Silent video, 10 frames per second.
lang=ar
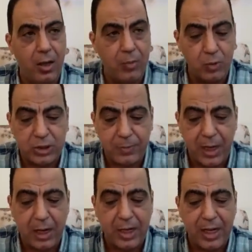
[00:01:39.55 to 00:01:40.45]

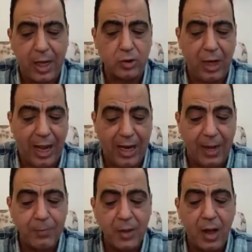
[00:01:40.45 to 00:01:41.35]
موسيماني ان يحصل
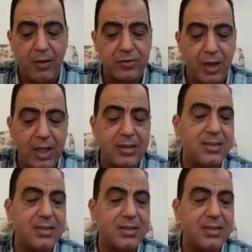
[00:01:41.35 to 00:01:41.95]
على افضليه